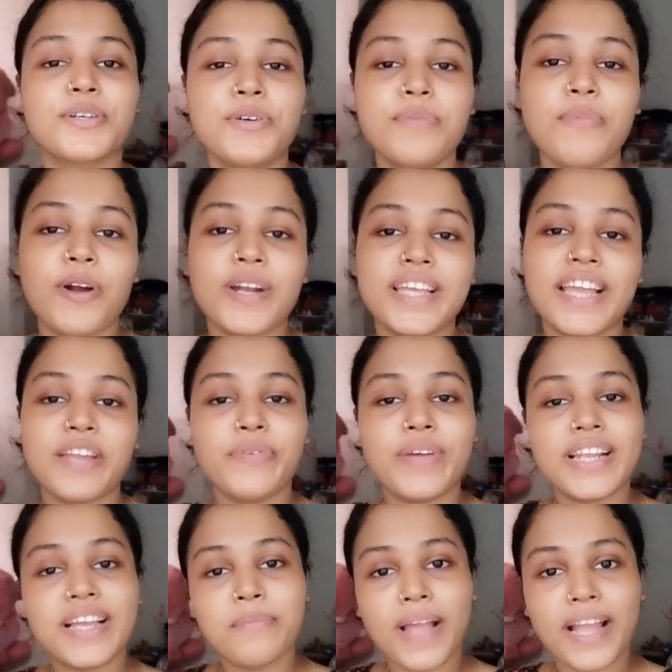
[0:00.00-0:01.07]
গুড মর্নিং অ্যান্ড
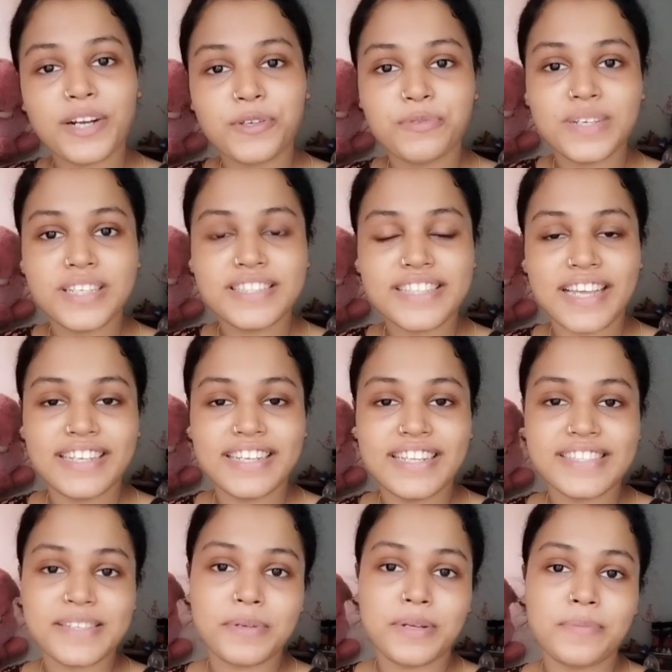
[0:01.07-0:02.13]
ওয়েলকাম ব্যাক টু মাই চ্যানেল
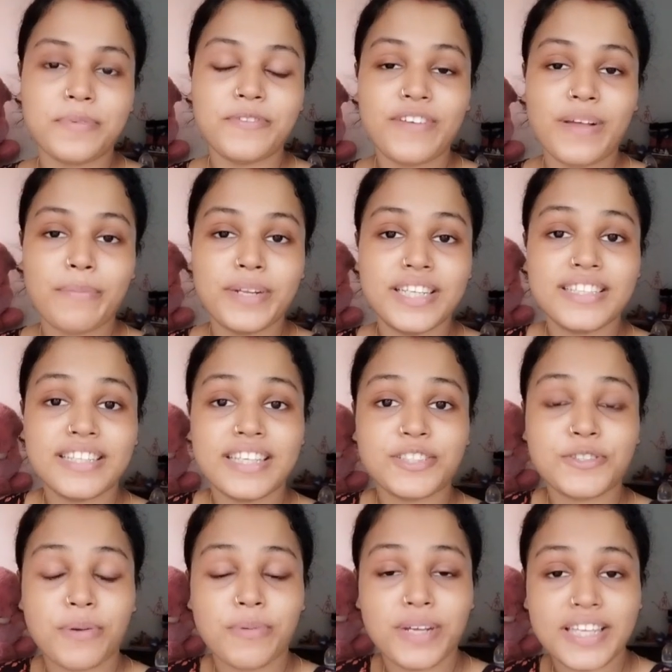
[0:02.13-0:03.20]
এস এম কপুর ফ্যামিলিতে
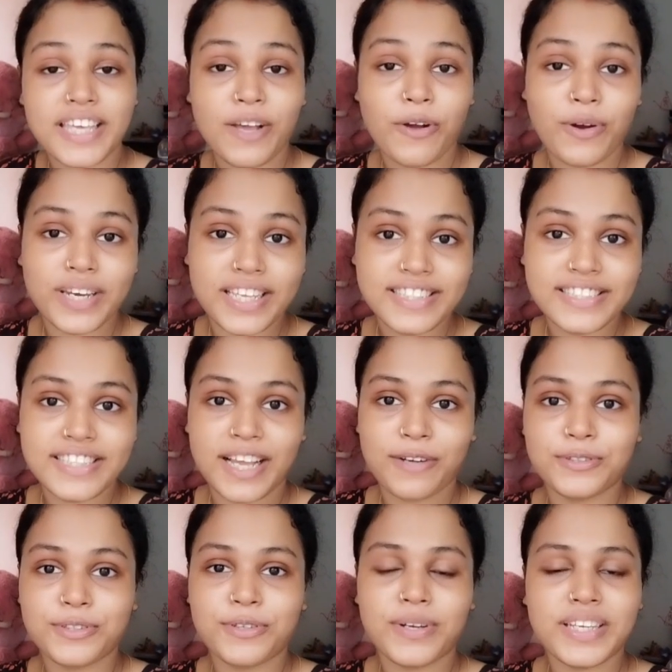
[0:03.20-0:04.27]
সবাইকে অনেক
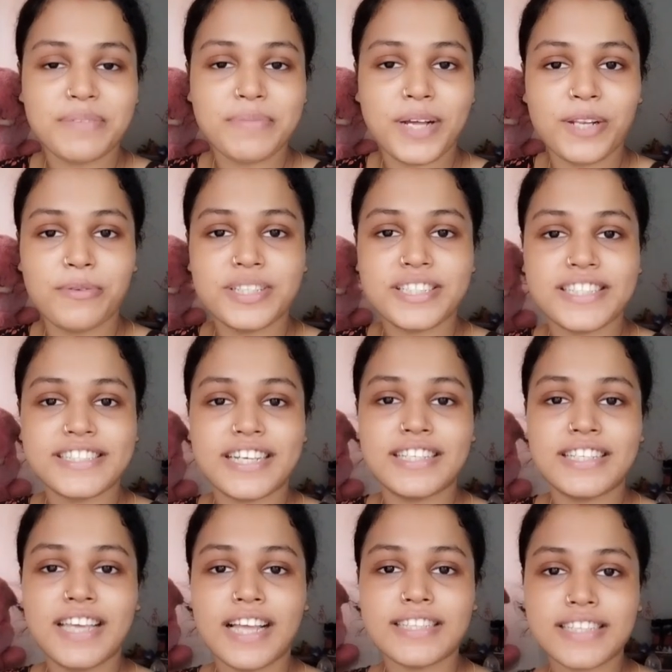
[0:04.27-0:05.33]
স্বাগত অনেক ভালোবাসা
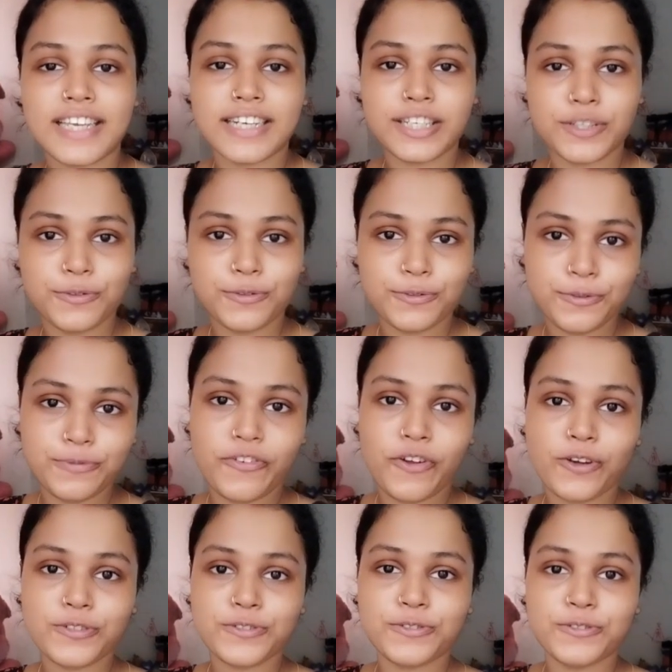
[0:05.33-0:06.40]
জানিয়ে আজকে একটা নতুন
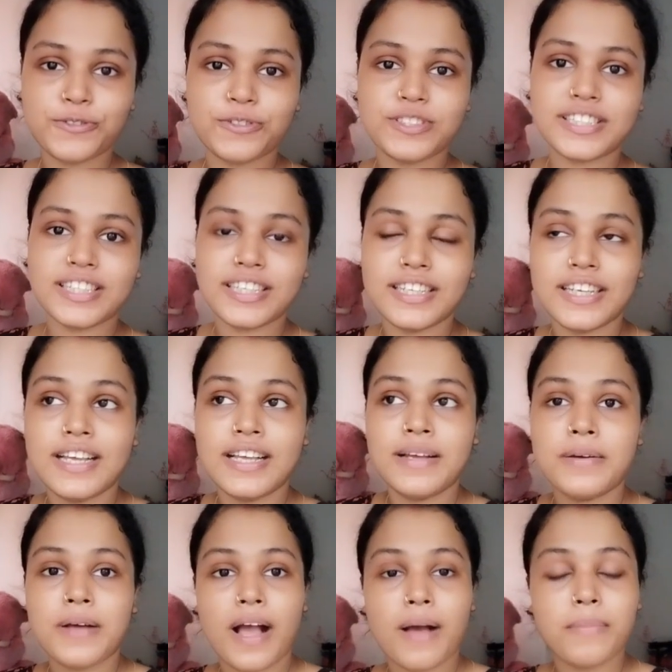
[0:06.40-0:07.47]
ব্লগ শুরু করছি
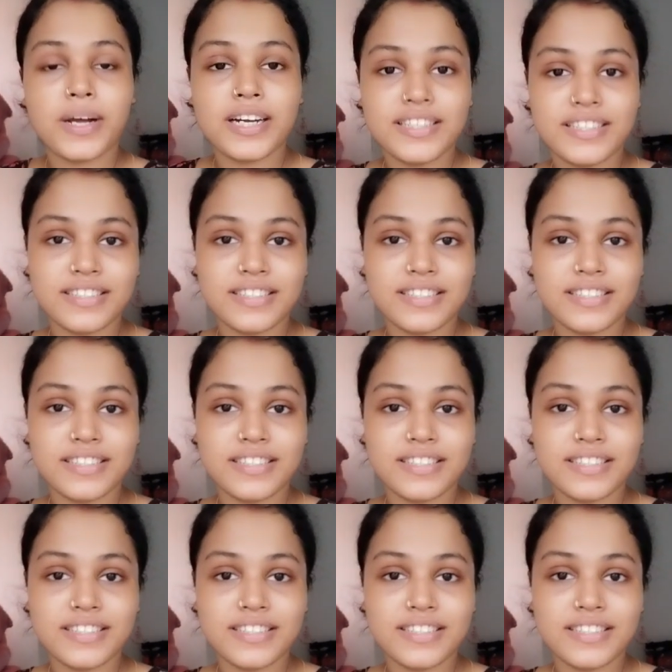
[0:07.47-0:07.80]
আমার